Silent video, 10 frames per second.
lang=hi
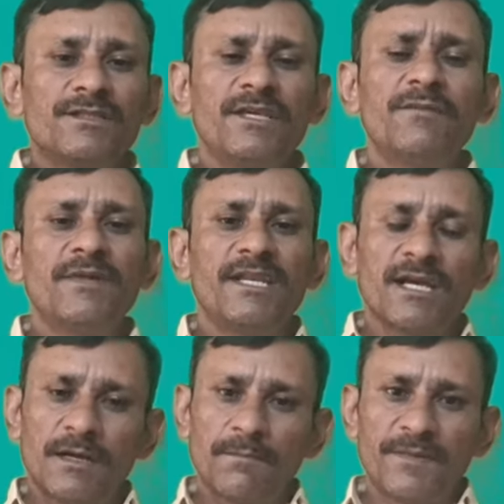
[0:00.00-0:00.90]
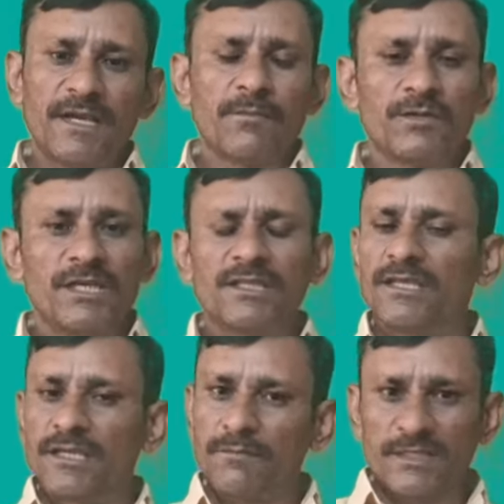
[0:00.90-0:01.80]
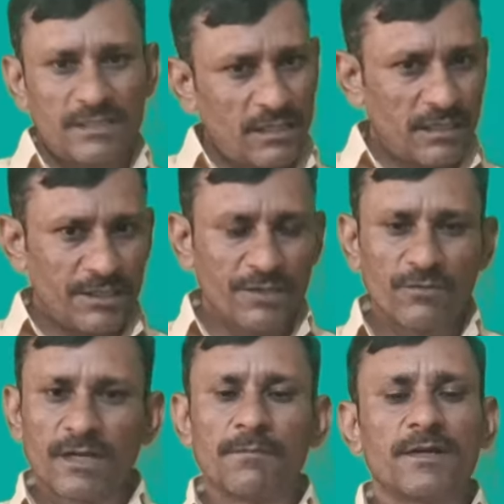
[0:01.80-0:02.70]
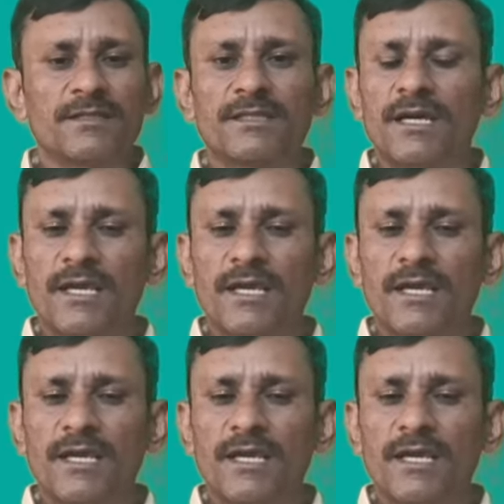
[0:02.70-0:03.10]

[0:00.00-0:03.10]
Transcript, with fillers: तीन महीना कंपनी आपको देखती है कि बंदा कंटिन्यू काम करता